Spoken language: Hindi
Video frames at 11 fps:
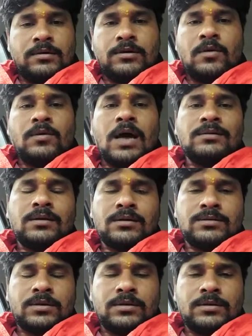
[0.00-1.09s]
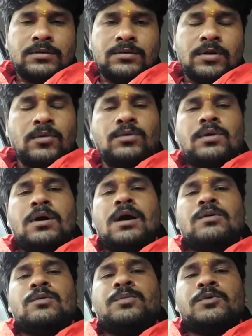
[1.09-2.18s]
नवरात्र से नव दुर्गा
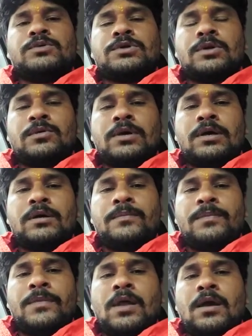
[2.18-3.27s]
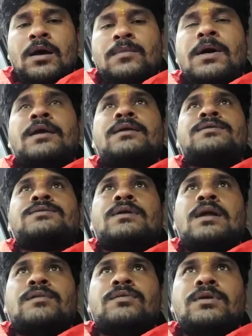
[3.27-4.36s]
को पूछते हुए हमारे
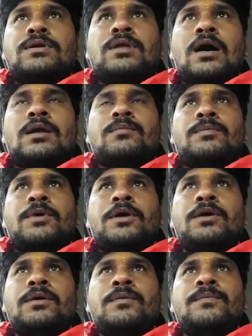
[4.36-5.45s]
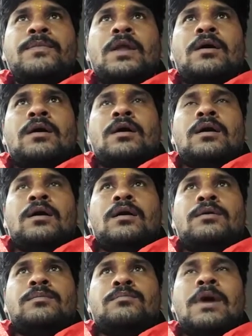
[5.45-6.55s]
सनातनी धर्म में
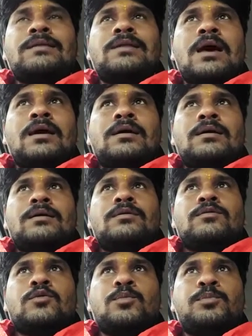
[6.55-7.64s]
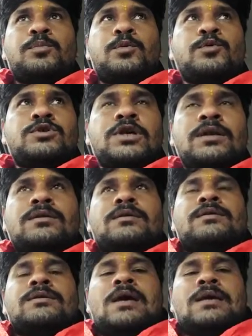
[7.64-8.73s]
माता को पूजन
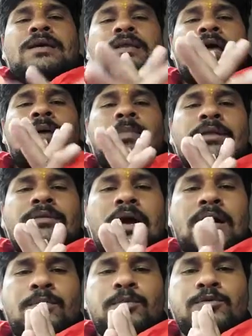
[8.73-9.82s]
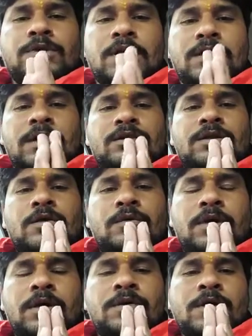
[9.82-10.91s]
किया जाता है माता का पूजन करते
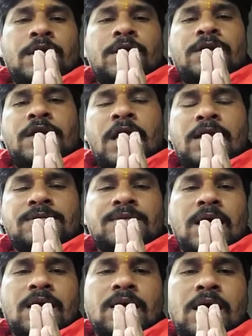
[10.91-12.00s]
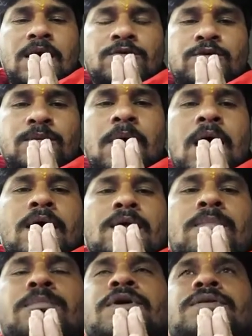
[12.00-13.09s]
हुए नए साल का शुभ
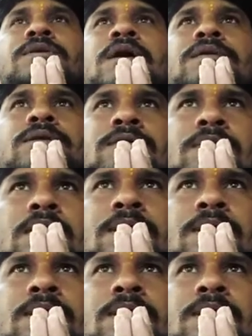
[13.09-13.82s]
आरंभ किया जाता